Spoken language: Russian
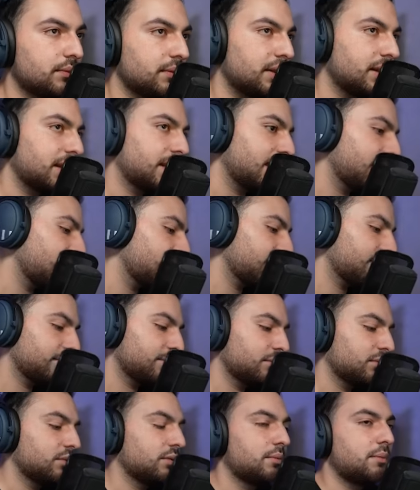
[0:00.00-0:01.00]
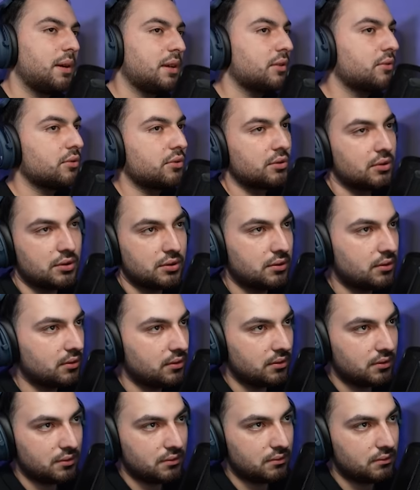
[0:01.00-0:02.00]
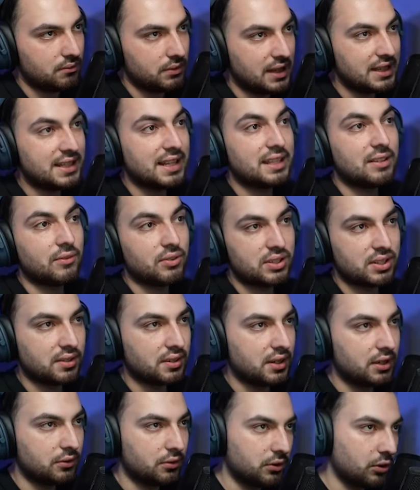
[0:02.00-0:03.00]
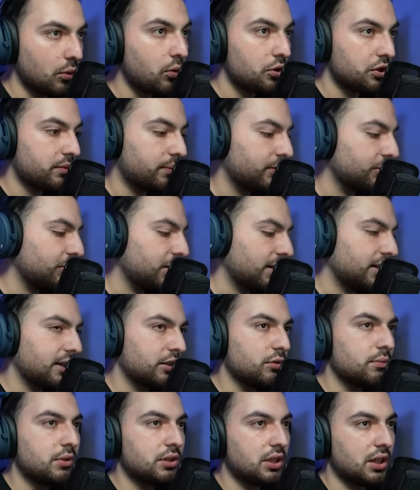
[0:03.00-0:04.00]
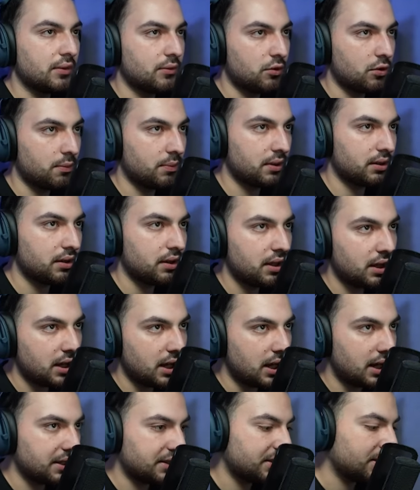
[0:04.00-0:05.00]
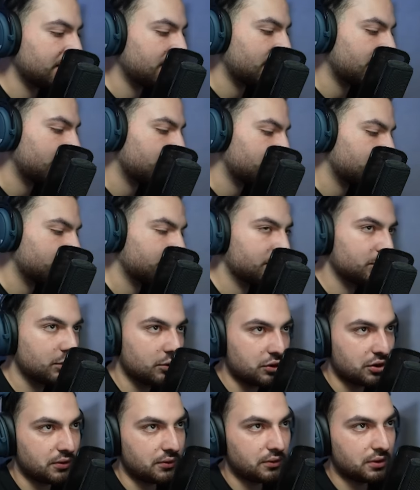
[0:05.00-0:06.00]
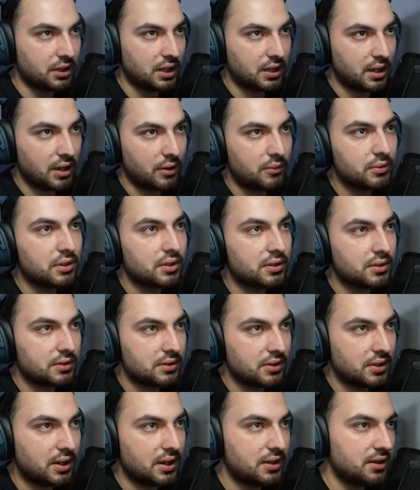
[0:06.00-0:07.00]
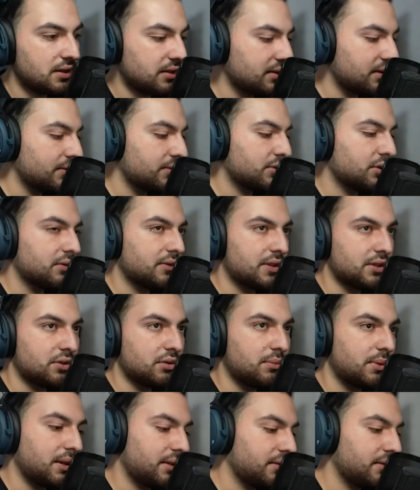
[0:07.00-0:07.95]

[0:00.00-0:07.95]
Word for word: я боюсь то, что если это в СНГ, то это очень печально. Я думаю, это Европа, а цена тоже какая у них средняя, 920 рублей.